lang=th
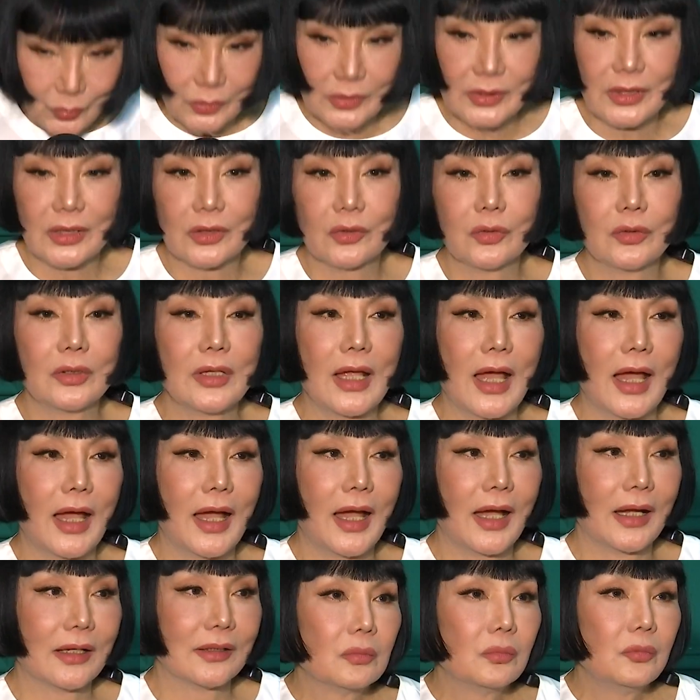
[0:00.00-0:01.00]
ทุกสิ่งทุกอย่าง
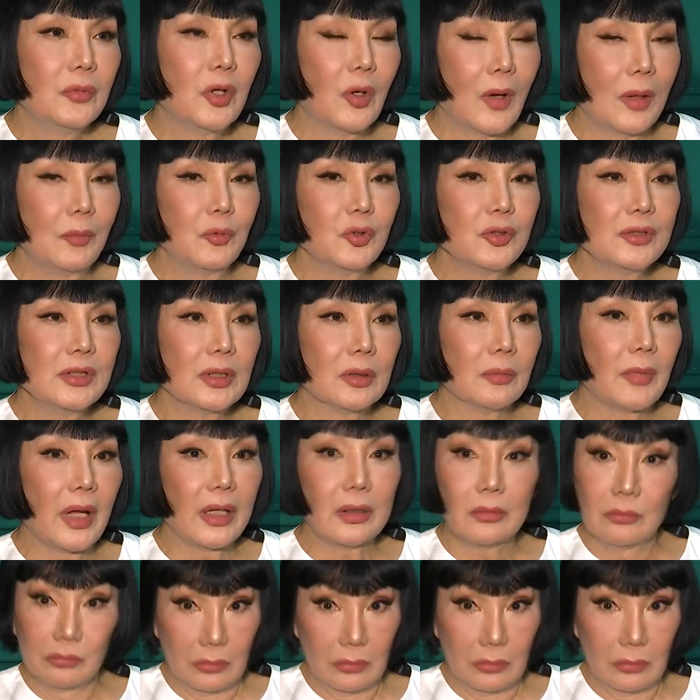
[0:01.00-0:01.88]
มีความรู้สึกไหม